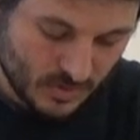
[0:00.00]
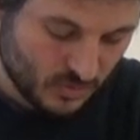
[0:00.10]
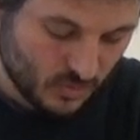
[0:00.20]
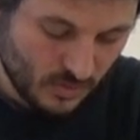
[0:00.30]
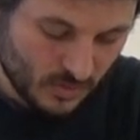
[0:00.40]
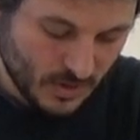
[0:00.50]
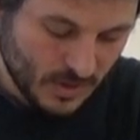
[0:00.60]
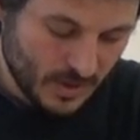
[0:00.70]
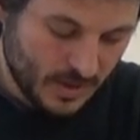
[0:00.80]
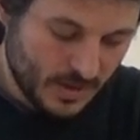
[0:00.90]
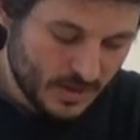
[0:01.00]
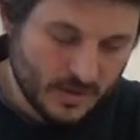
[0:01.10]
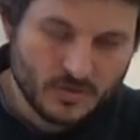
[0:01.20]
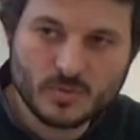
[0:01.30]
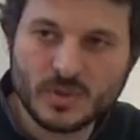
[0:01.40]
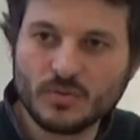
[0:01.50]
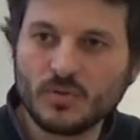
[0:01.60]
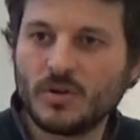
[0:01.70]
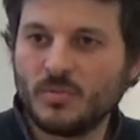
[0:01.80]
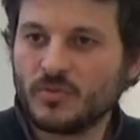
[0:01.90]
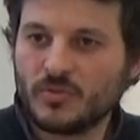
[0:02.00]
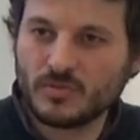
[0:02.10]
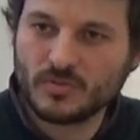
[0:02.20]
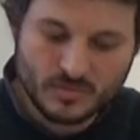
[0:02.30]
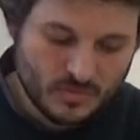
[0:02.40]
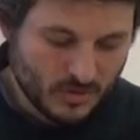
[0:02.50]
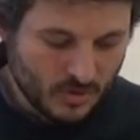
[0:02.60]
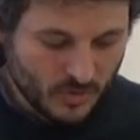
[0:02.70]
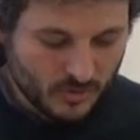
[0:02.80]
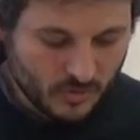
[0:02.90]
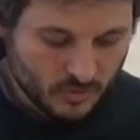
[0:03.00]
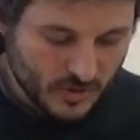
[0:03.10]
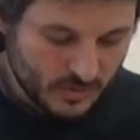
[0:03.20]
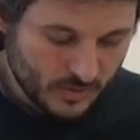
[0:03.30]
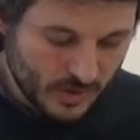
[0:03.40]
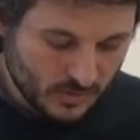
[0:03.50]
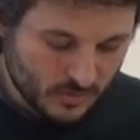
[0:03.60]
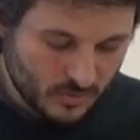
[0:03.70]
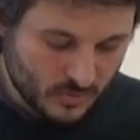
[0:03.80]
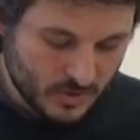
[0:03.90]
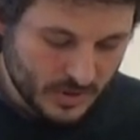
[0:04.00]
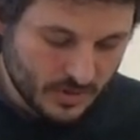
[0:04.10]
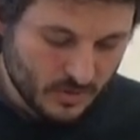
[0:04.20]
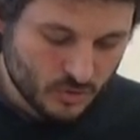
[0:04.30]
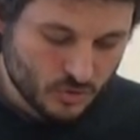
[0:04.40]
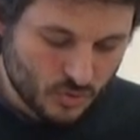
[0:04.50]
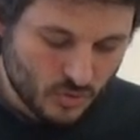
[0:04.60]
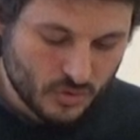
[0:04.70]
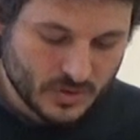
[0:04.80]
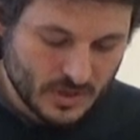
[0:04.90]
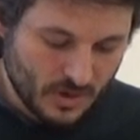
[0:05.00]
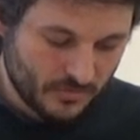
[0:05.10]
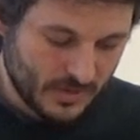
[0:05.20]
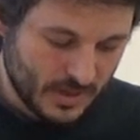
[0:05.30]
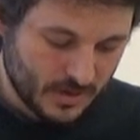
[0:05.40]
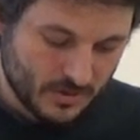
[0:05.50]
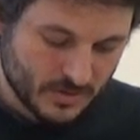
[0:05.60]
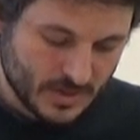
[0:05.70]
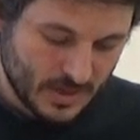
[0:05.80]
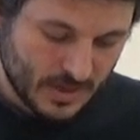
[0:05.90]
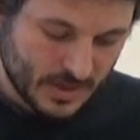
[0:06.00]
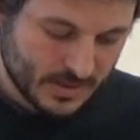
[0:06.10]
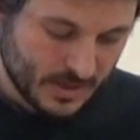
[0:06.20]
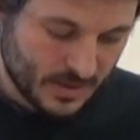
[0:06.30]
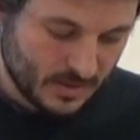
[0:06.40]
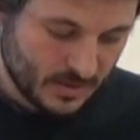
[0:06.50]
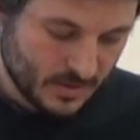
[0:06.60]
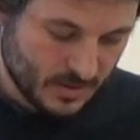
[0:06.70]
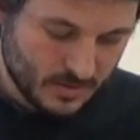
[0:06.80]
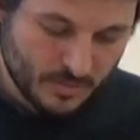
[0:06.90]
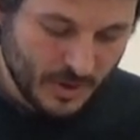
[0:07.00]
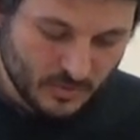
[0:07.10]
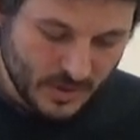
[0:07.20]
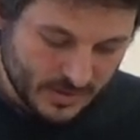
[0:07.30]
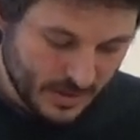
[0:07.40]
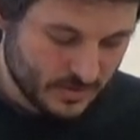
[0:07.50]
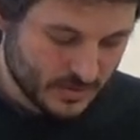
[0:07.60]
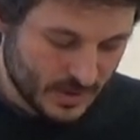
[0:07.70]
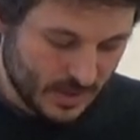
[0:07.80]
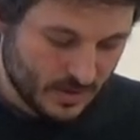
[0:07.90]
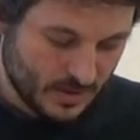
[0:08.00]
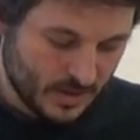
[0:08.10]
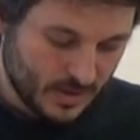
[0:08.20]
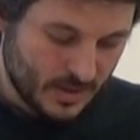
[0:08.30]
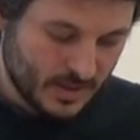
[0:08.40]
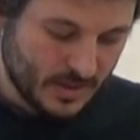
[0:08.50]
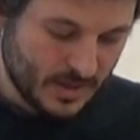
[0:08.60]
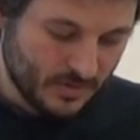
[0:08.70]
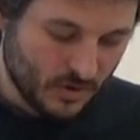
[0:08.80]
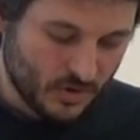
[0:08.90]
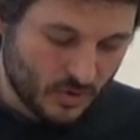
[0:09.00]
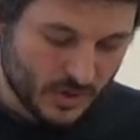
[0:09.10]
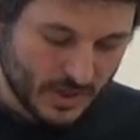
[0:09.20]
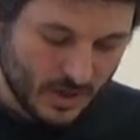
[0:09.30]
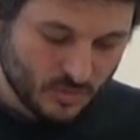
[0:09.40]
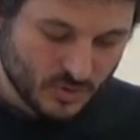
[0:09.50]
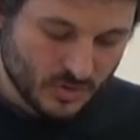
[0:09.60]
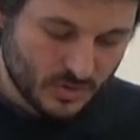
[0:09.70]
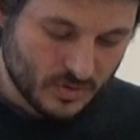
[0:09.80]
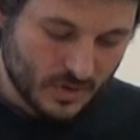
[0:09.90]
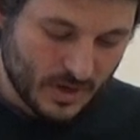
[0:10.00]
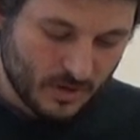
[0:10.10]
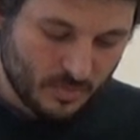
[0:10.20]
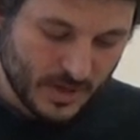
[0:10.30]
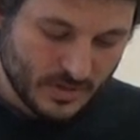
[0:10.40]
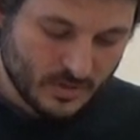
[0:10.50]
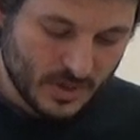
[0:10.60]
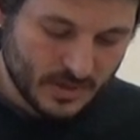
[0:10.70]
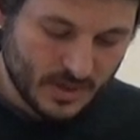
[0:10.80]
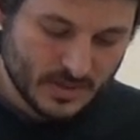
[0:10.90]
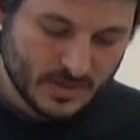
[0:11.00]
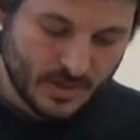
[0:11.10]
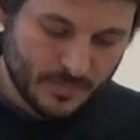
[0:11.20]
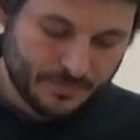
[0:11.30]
tout et ensuite on recommence. On recommence en Genèse de 4, on, lit Au jour où le Seigneur fit la, le ciel et la terre, euh, pardon, la terre et le ciel, il n'y avait encore aucun arbuste de la campagne sur la terre, etc.